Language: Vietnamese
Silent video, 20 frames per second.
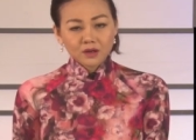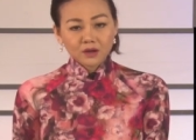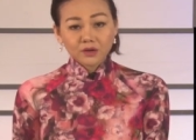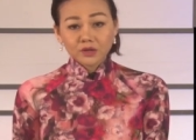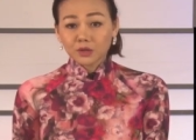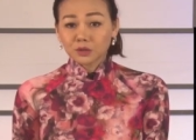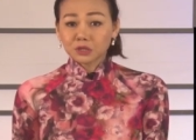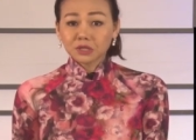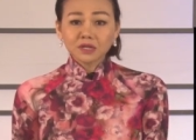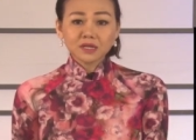Có
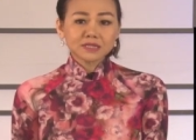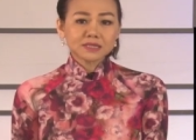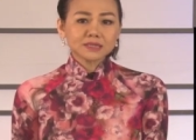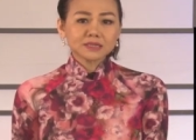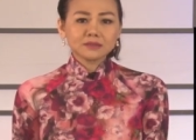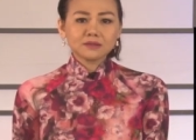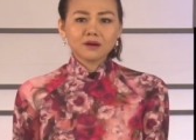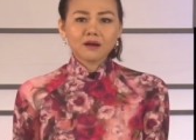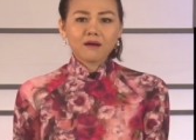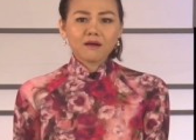giáo sư lịch
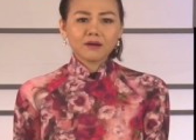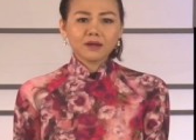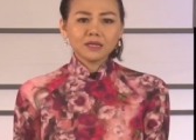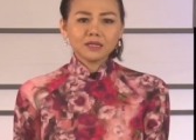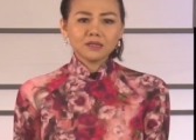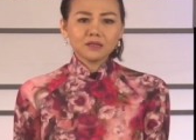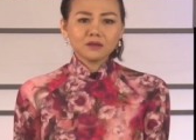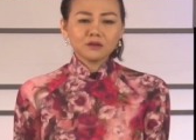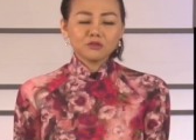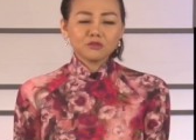sử
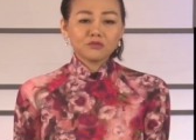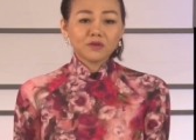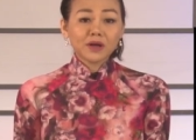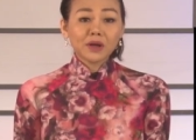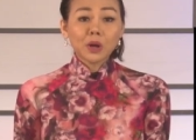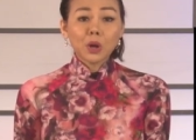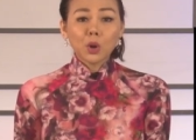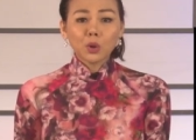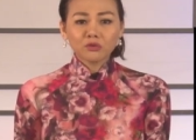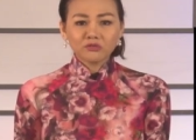nói, phải
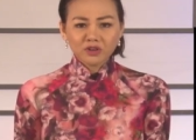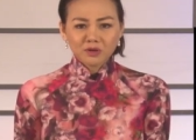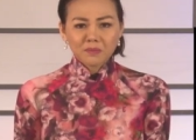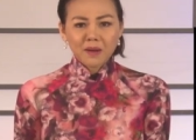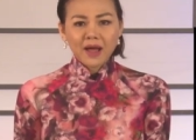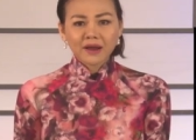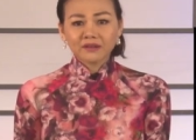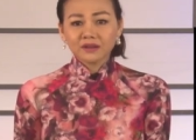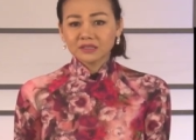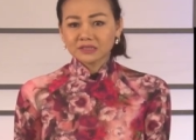ngồi với
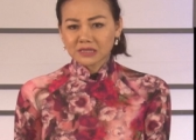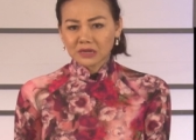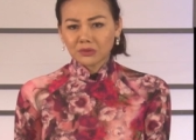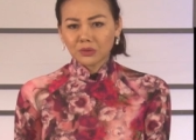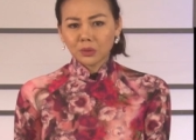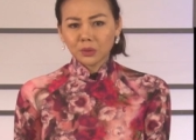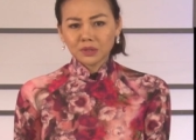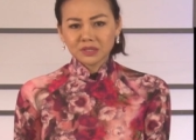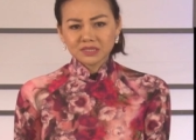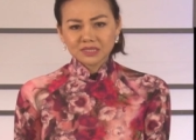bạn để trao
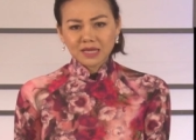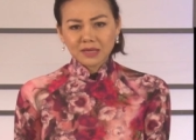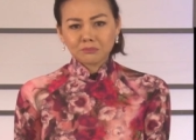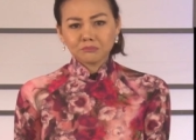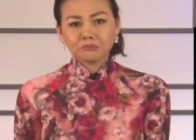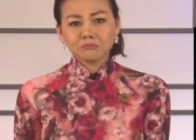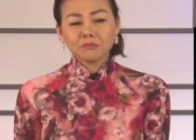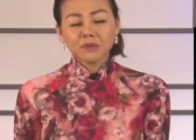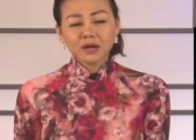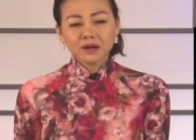đổi
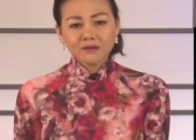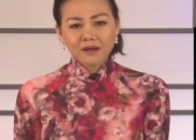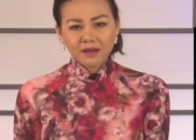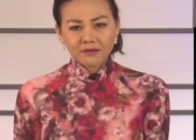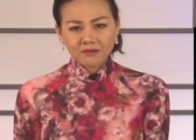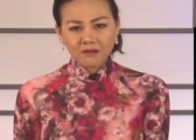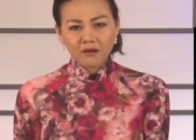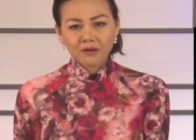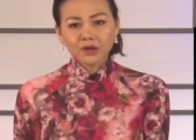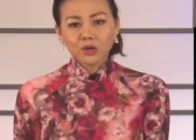xem mình
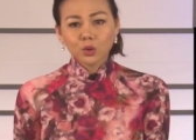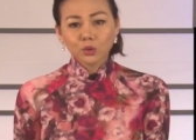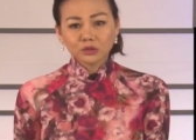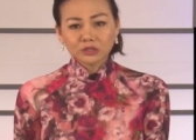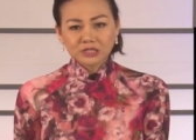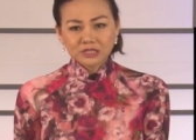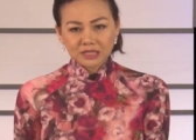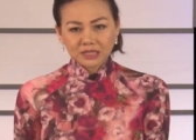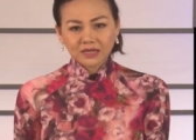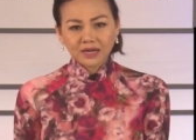nên nói cuộc
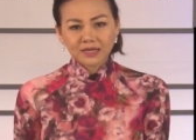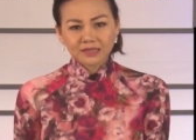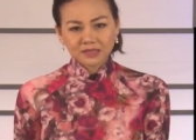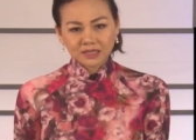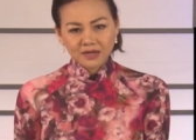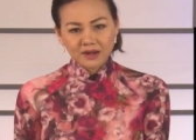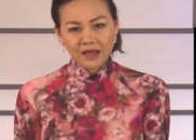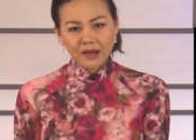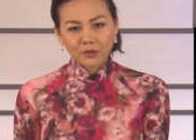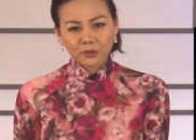chiến này
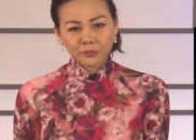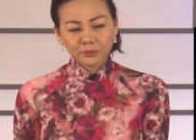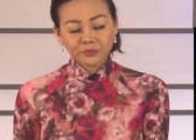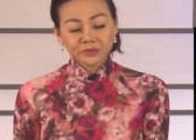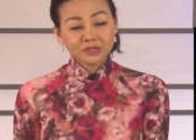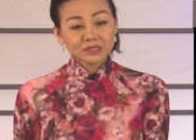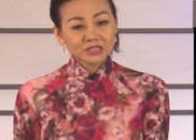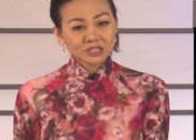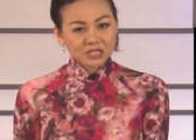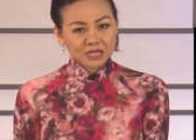thế nào,
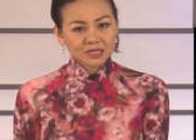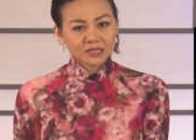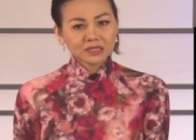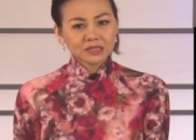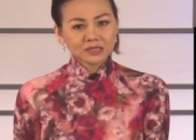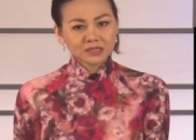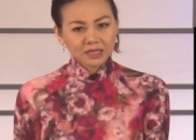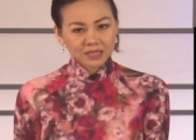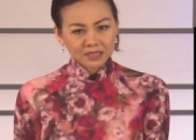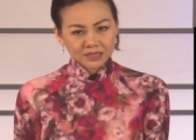tránh
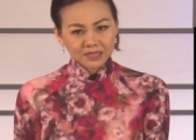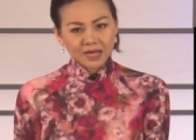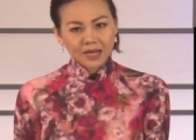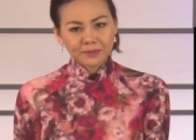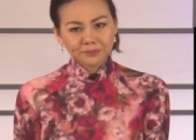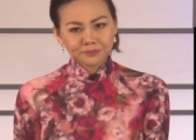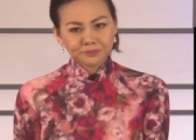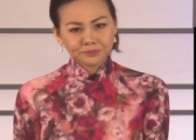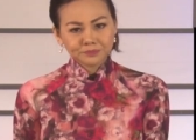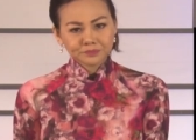nhạy
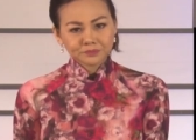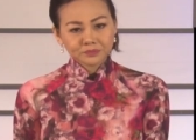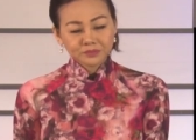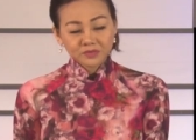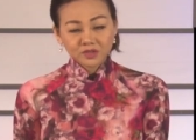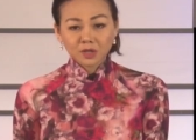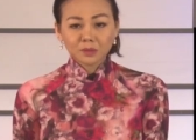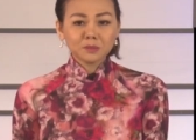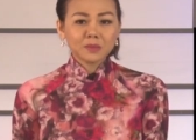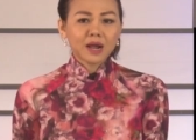cảm.
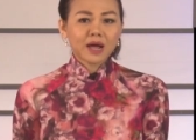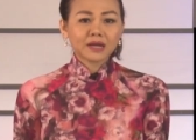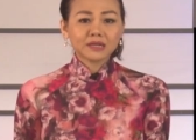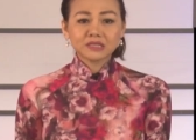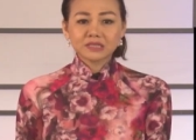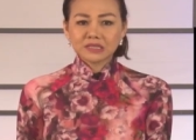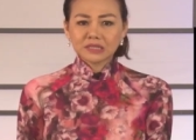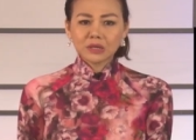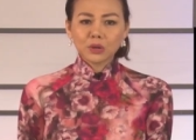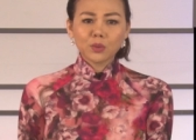Tóm lại,
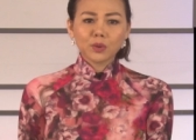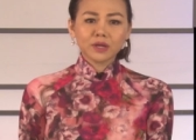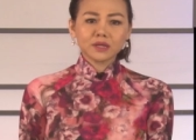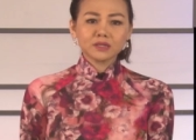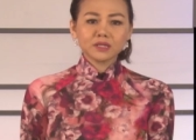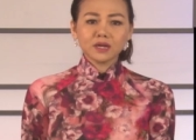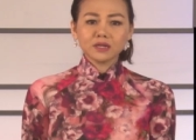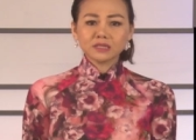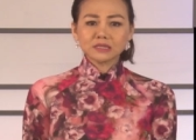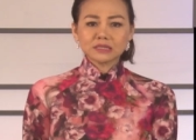chính
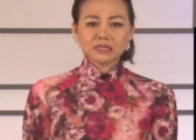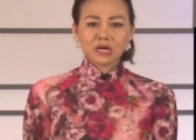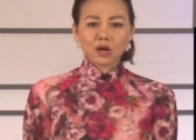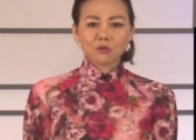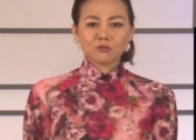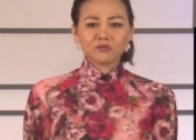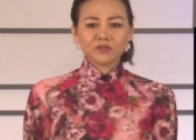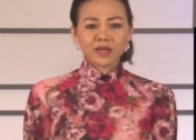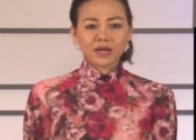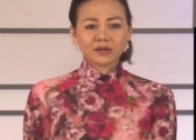quyền giới sử
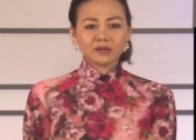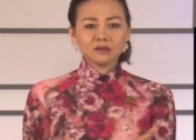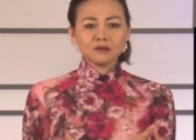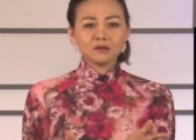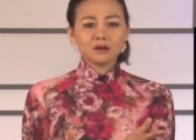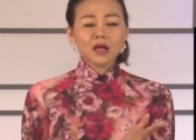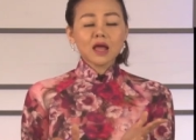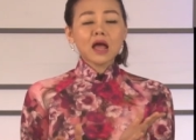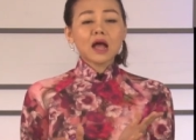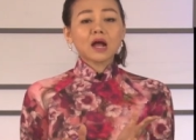học nhà
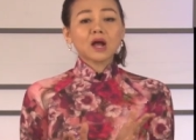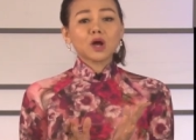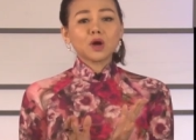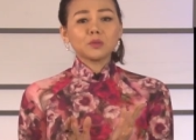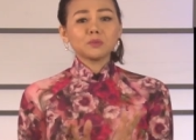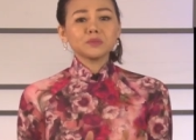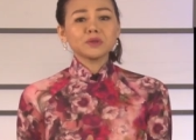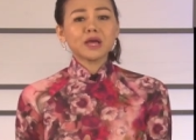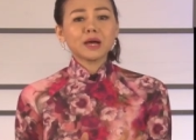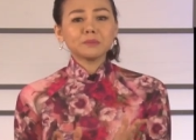nước
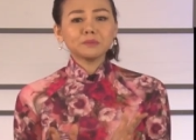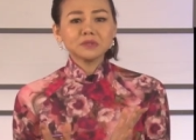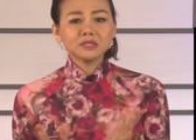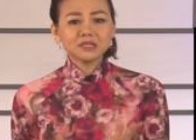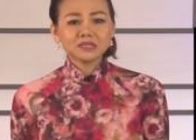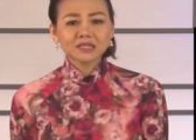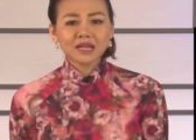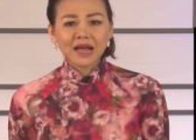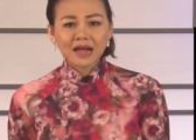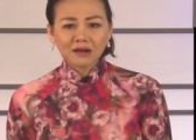không dám
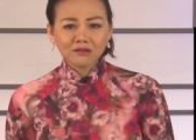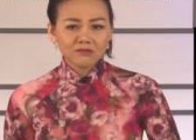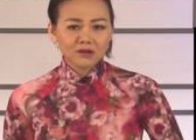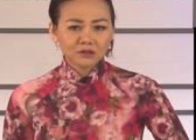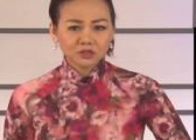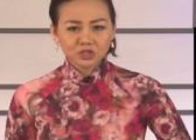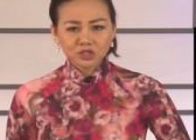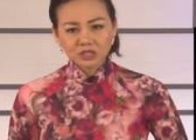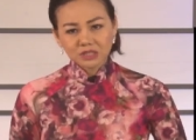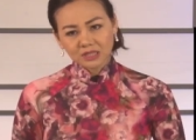nhìn thẳng
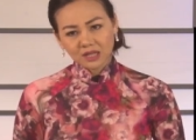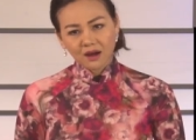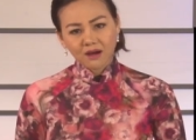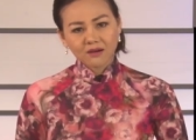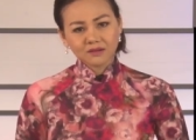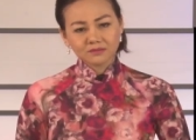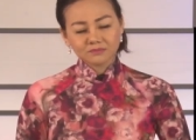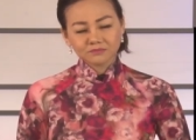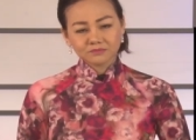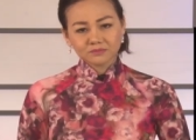vào sự
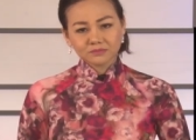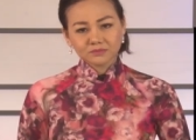thật.